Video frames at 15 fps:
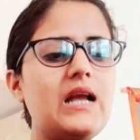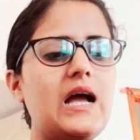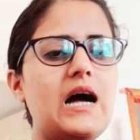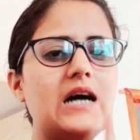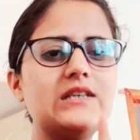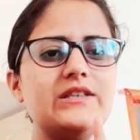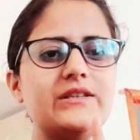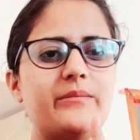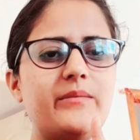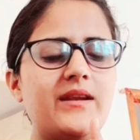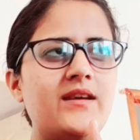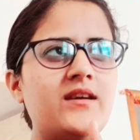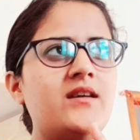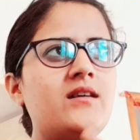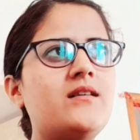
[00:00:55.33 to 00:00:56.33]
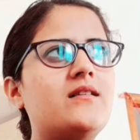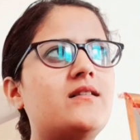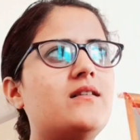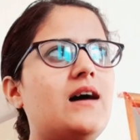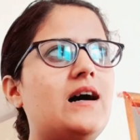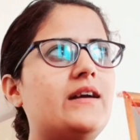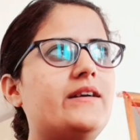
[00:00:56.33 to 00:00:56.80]
आज ना मैंने
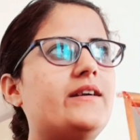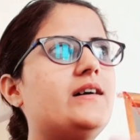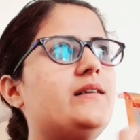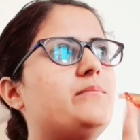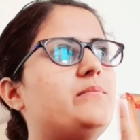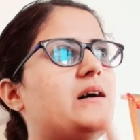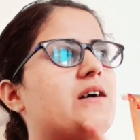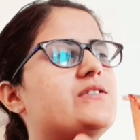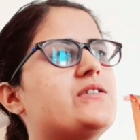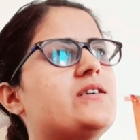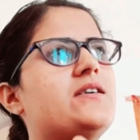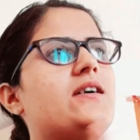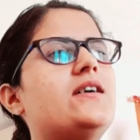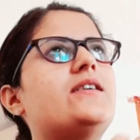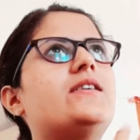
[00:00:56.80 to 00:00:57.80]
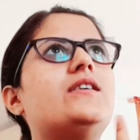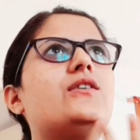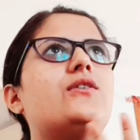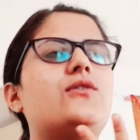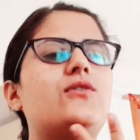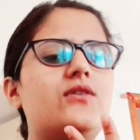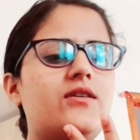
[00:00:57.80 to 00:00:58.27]
आटा बाजरा का आटा
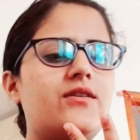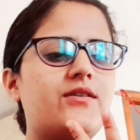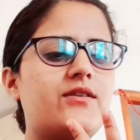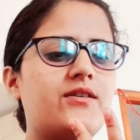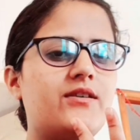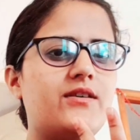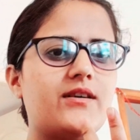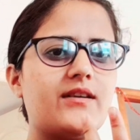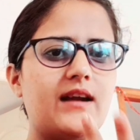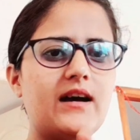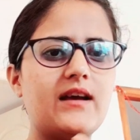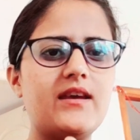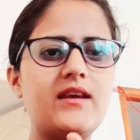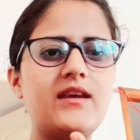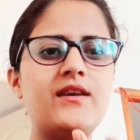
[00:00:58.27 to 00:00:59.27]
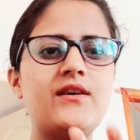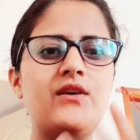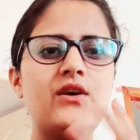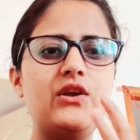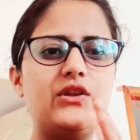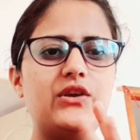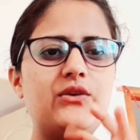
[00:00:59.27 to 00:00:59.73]
और रागी
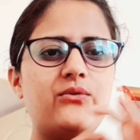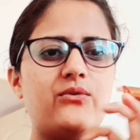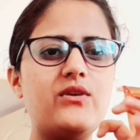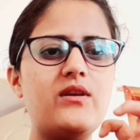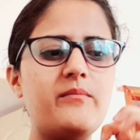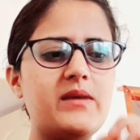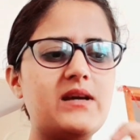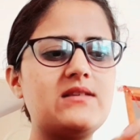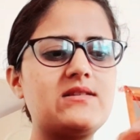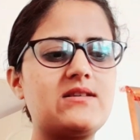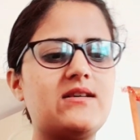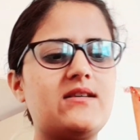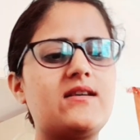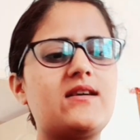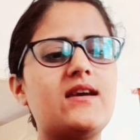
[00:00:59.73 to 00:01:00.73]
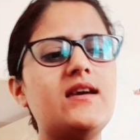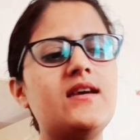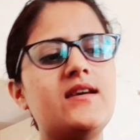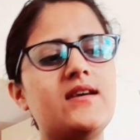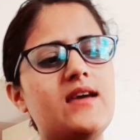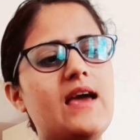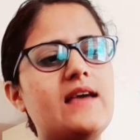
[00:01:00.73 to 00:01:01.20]
तीनों को ना मिक्स करके
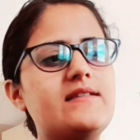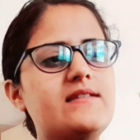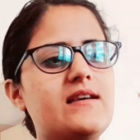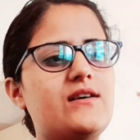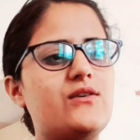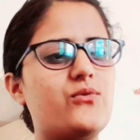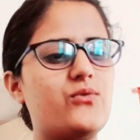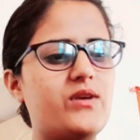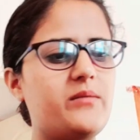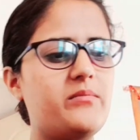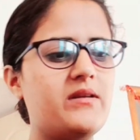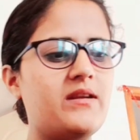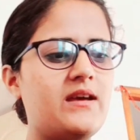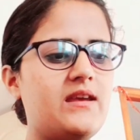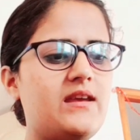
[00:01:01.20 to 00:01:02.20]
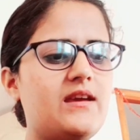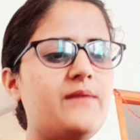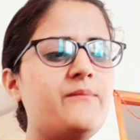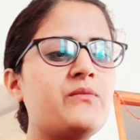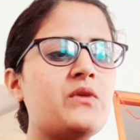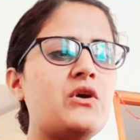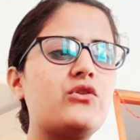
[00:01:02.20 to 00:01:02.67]
ऐसी एक रोटी बनाई है
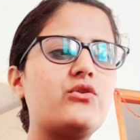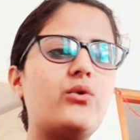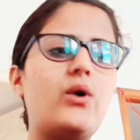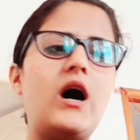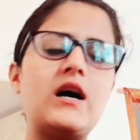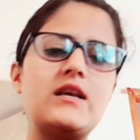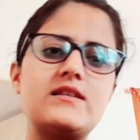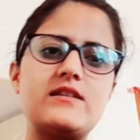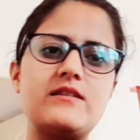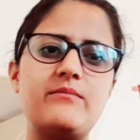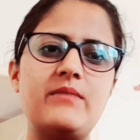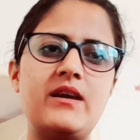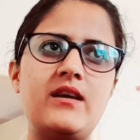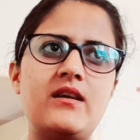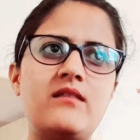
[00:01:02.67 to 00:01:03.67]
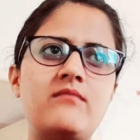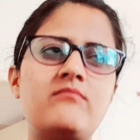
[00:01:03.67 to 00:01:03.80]
तो आज से मैं